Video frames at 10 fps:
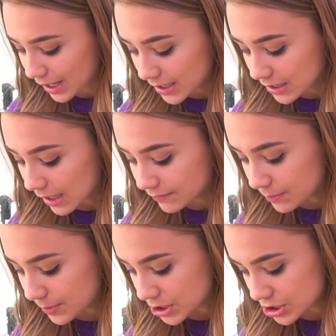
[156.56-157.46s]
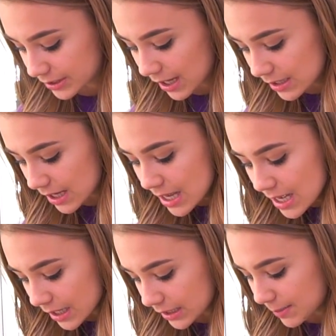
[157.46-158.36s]
я недавно пересчитала,
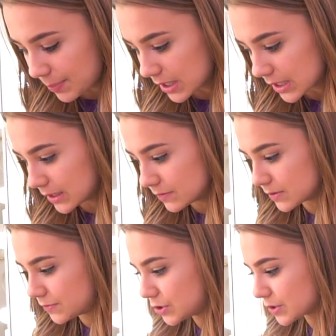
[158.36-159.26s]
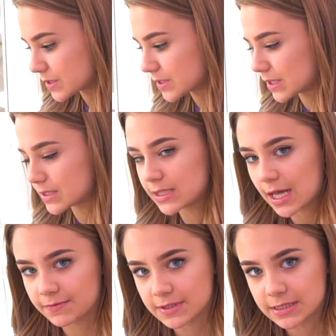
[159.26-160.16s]
когда перекладывала все со
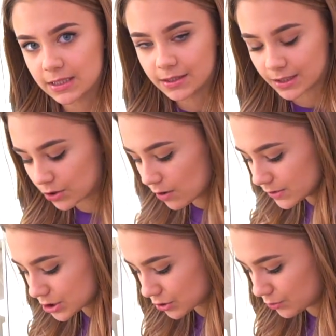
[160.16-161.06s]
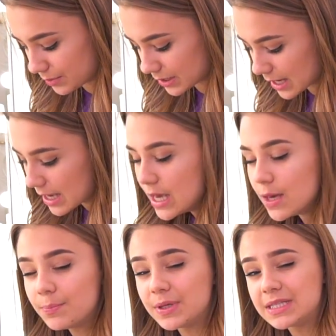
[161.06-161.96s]
старого стола на новый, что у меня
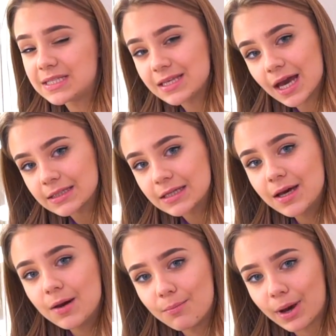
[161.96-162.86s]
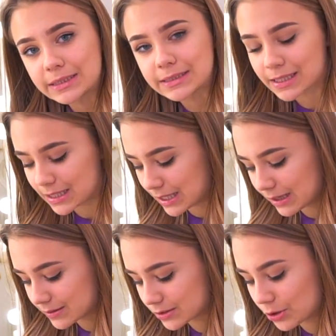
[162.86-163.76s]
50 масок, и
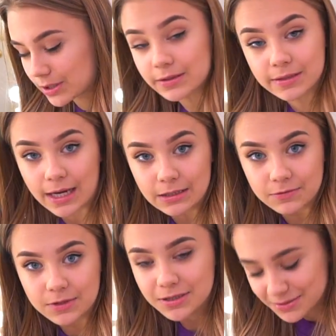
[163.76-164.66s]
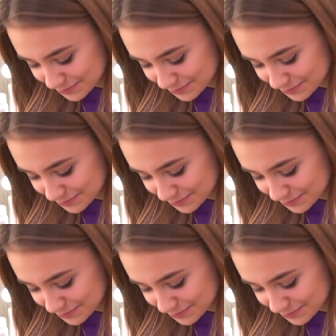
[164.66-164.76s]
это только тканевых.